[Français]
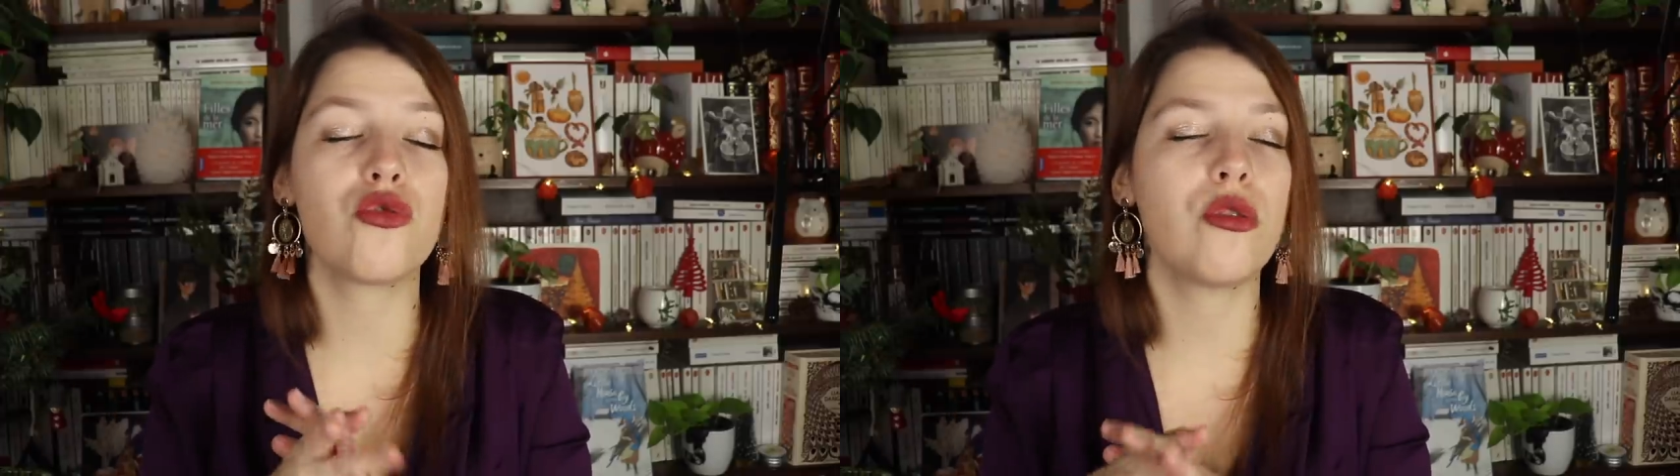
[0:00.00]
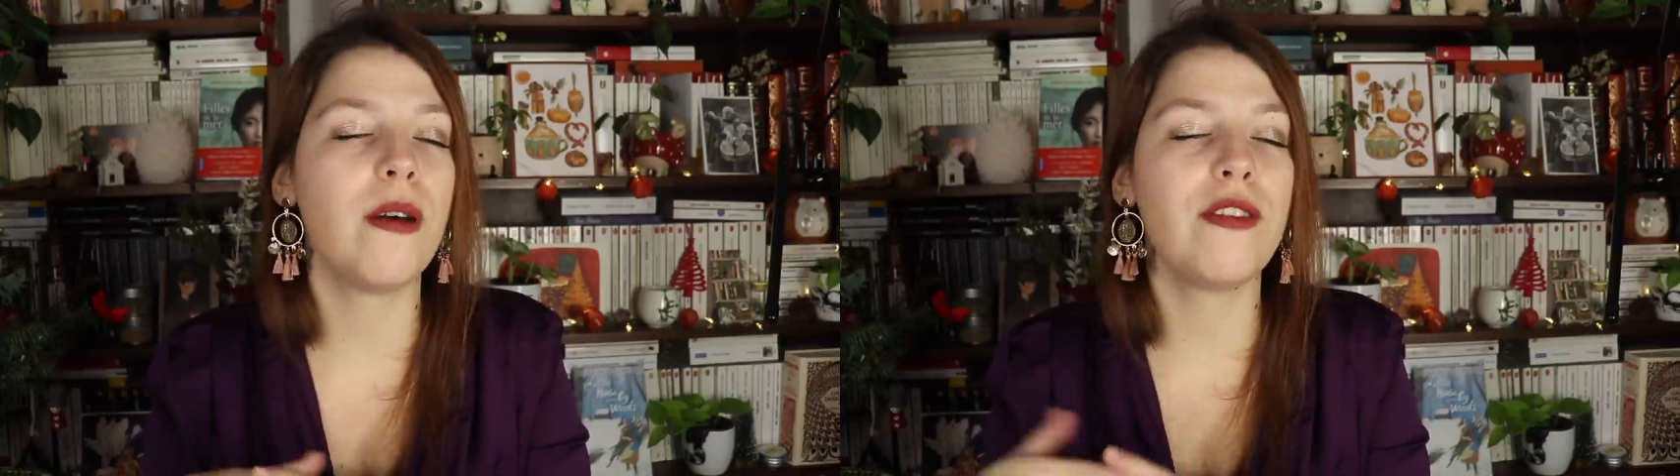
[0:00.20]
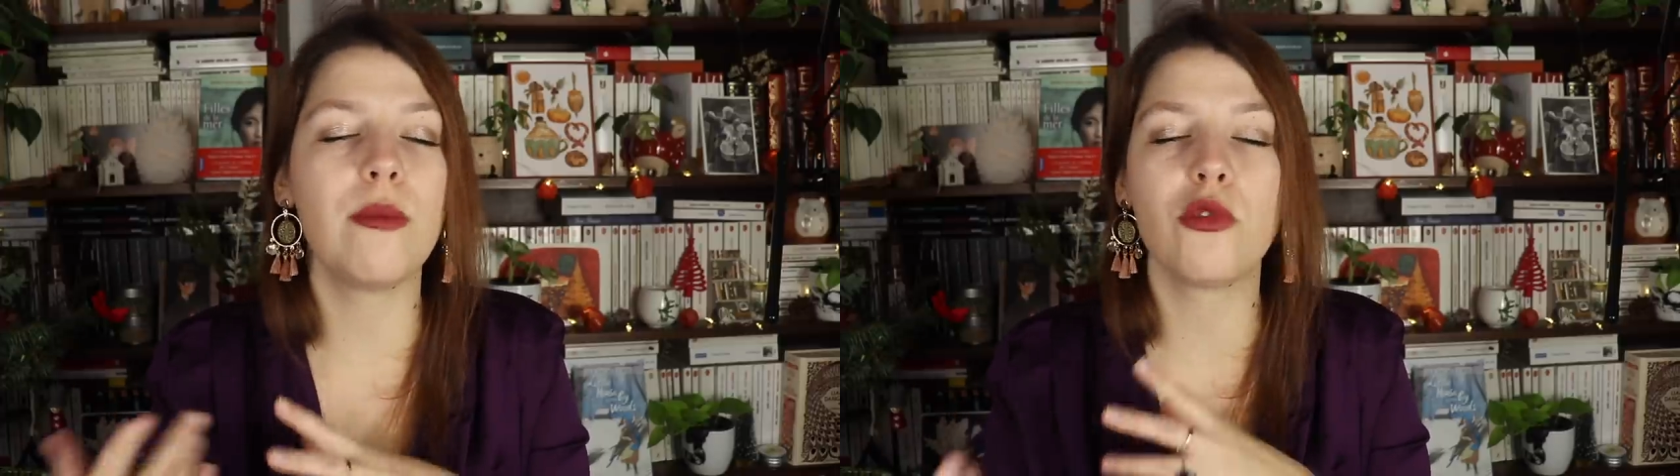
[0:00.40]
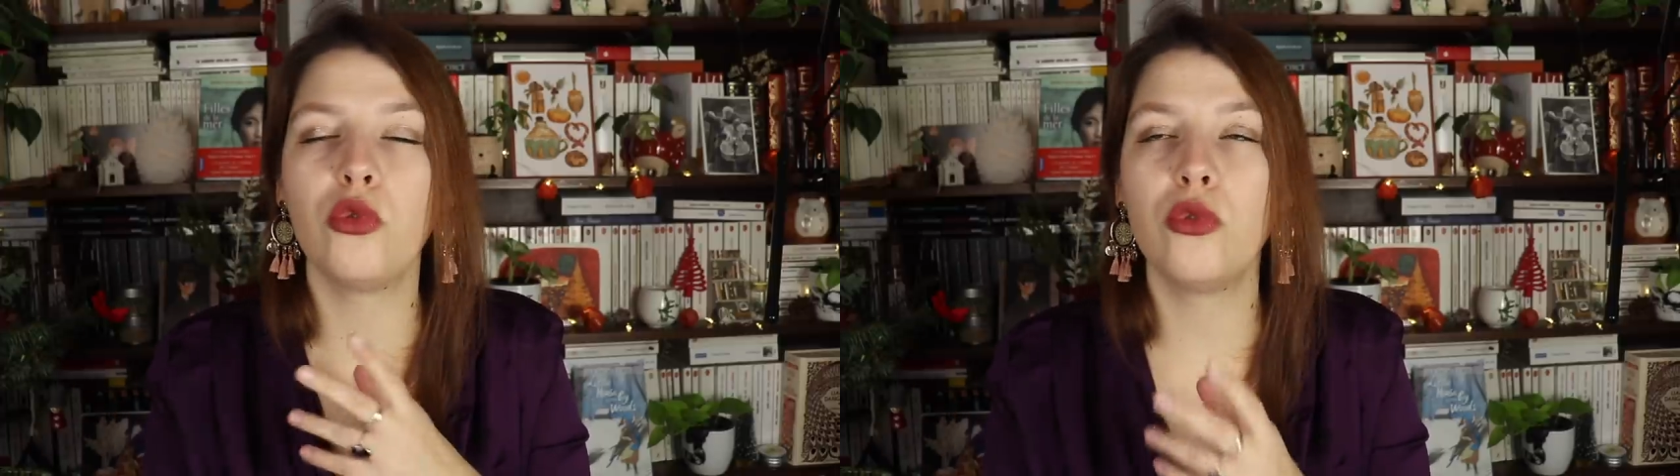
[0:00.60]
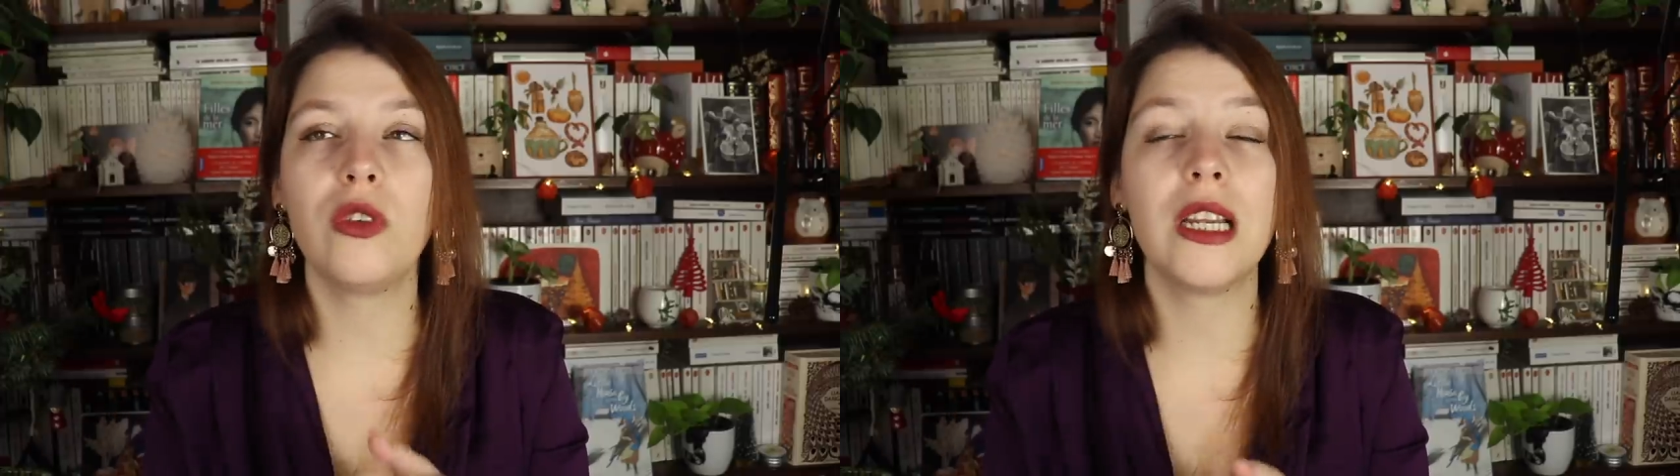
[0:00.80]
Je n'ai pas vraiment
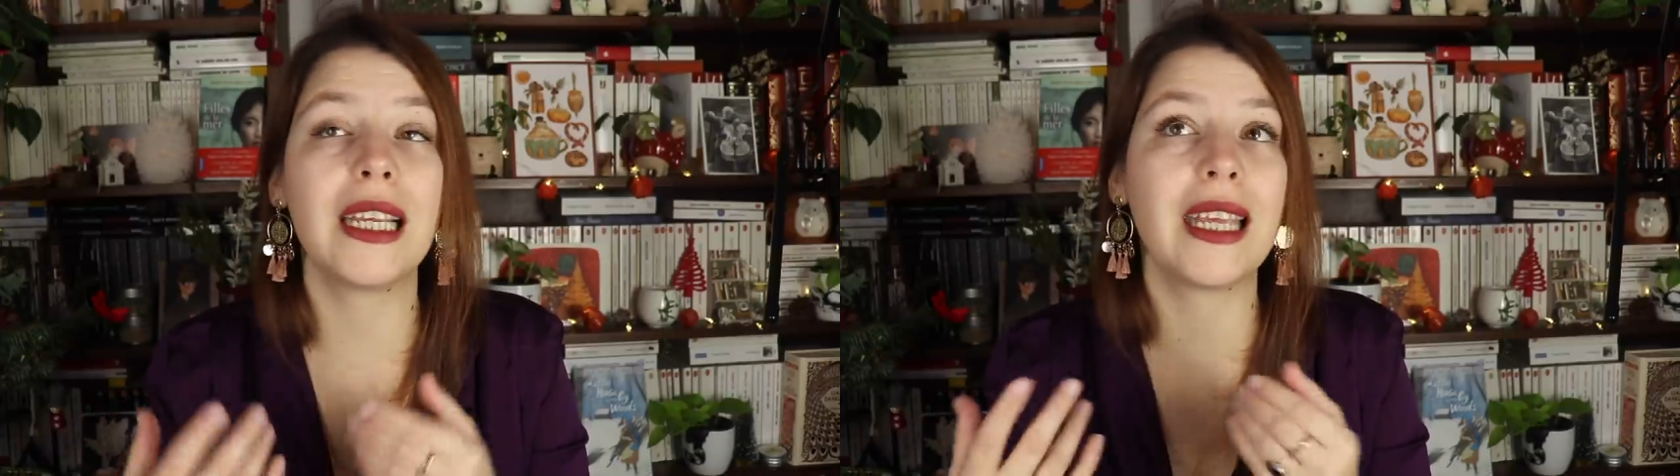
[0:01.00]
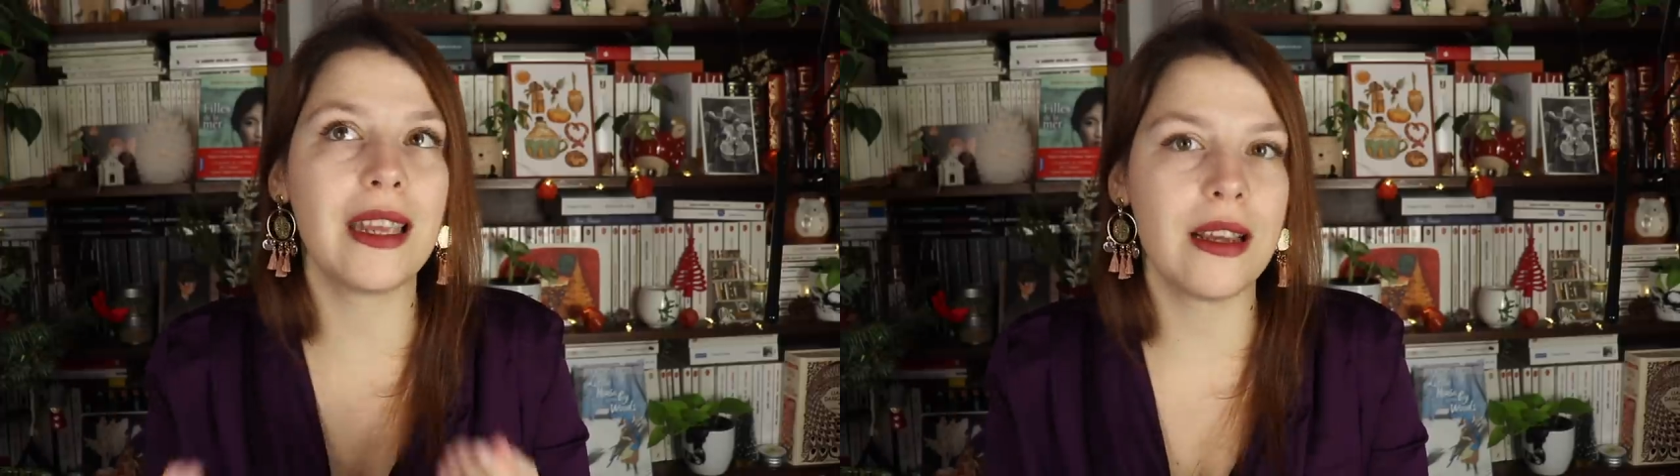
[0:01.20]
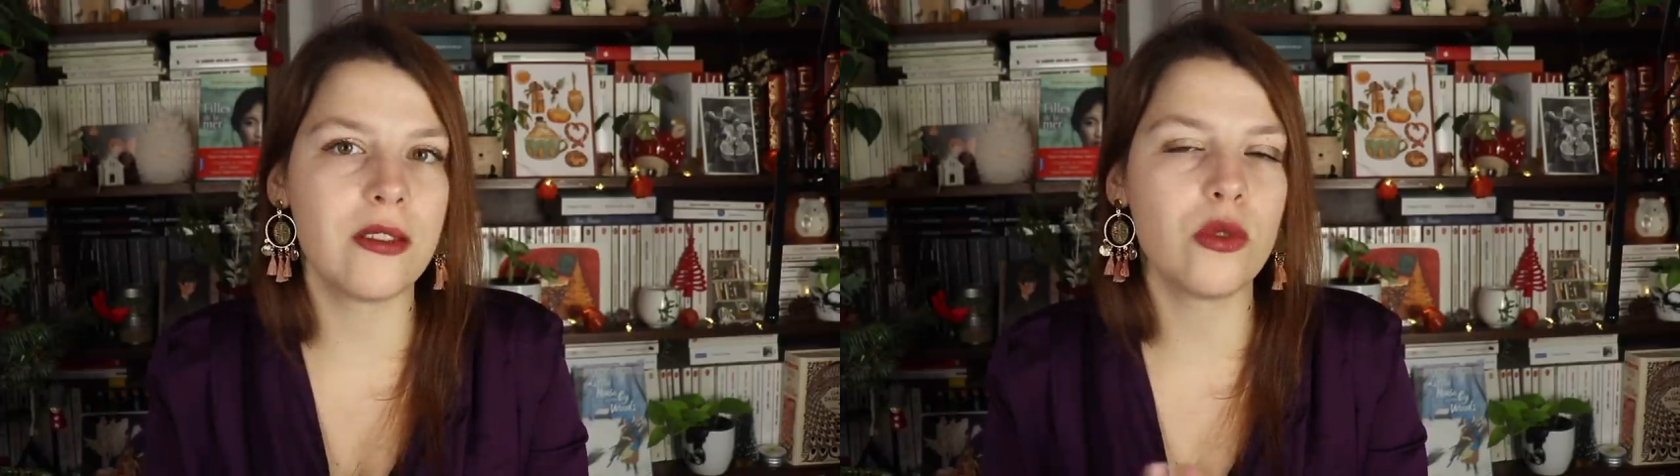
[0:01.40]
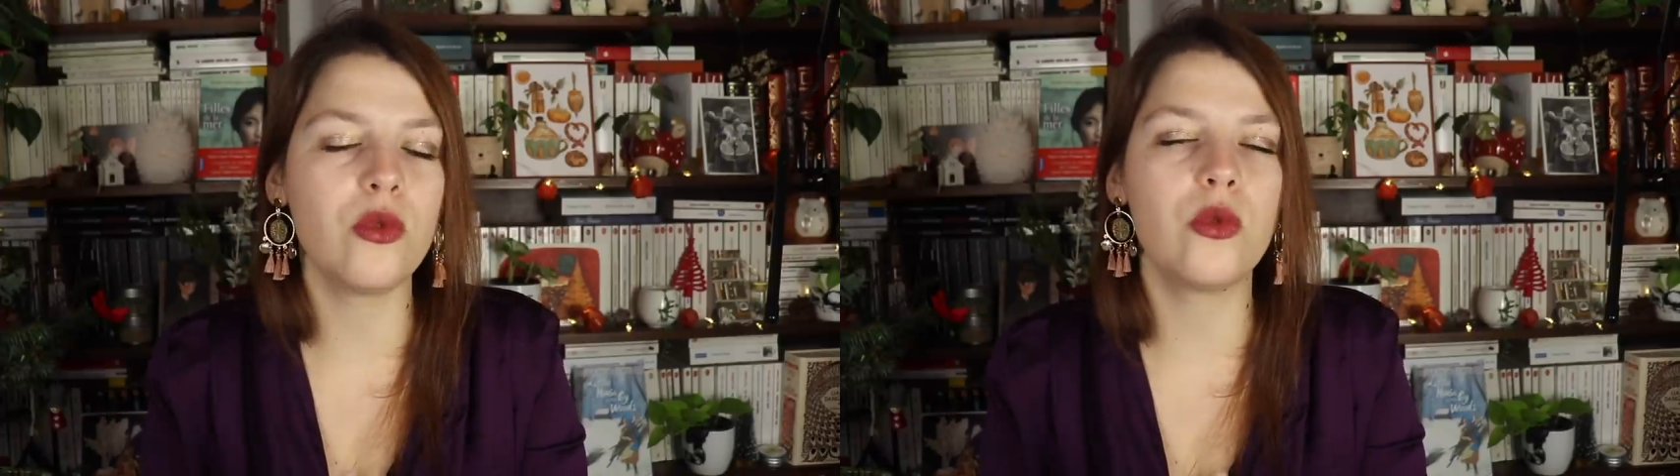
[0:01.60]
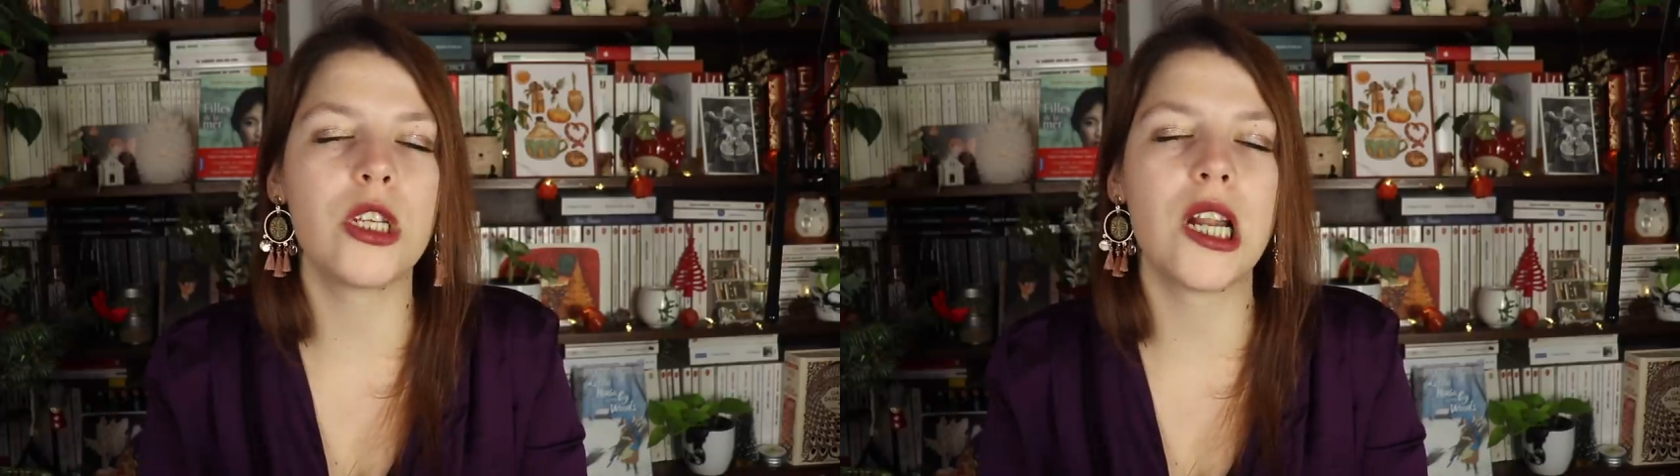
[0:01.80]
suivi la
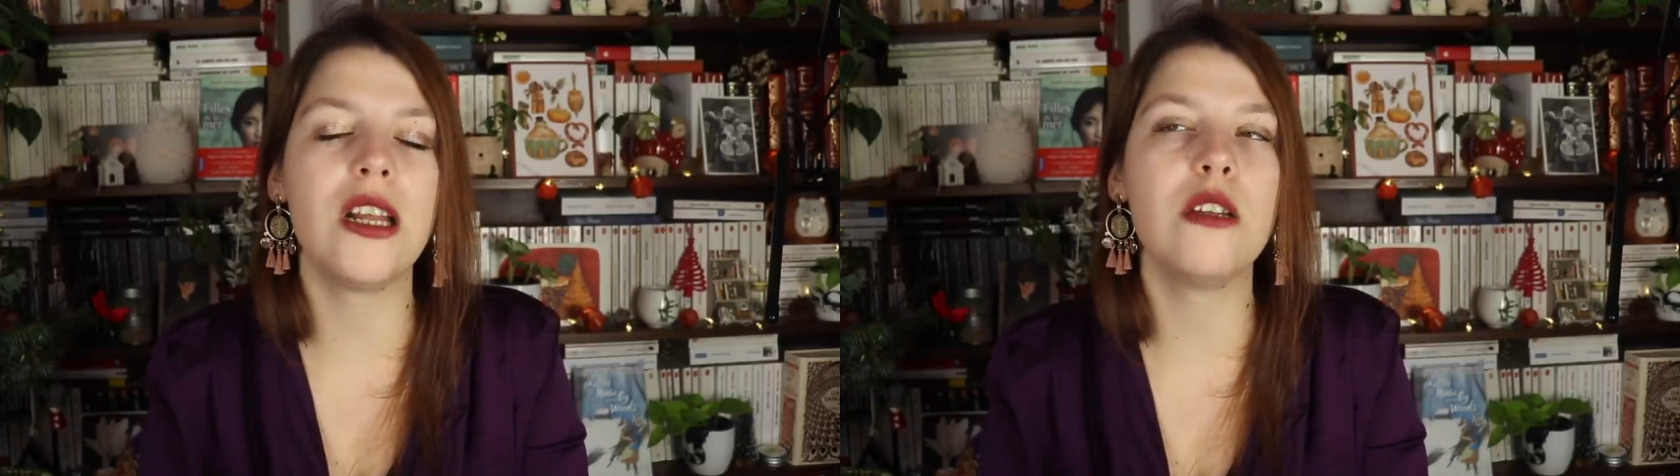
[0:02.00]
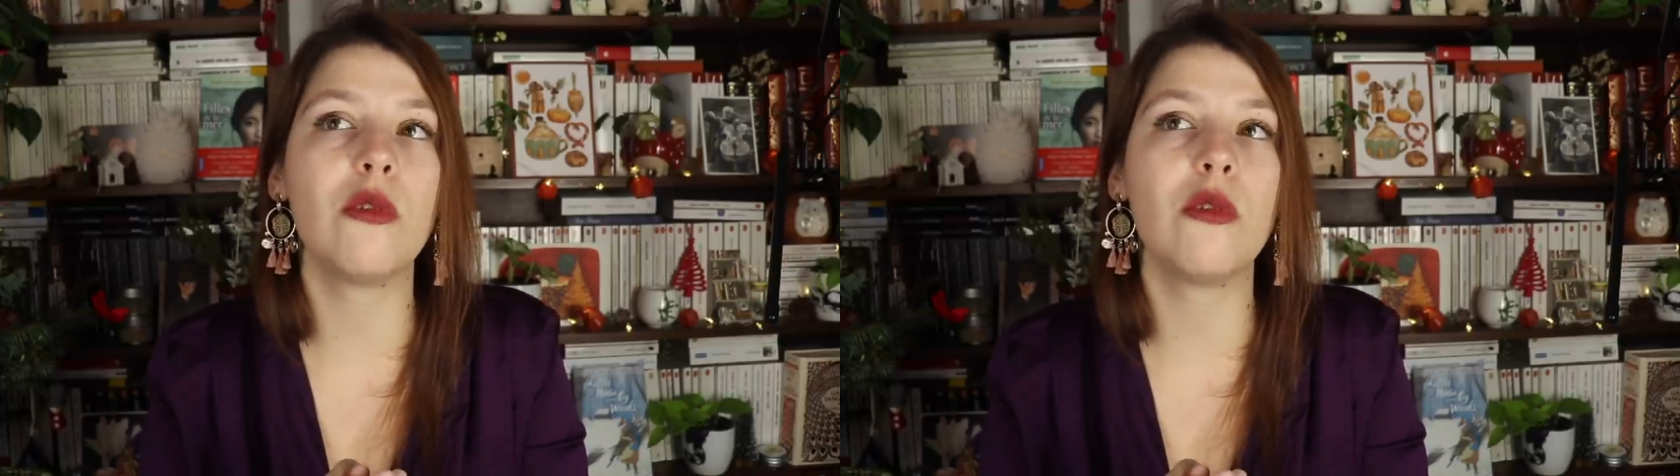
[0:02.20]
création du challenge,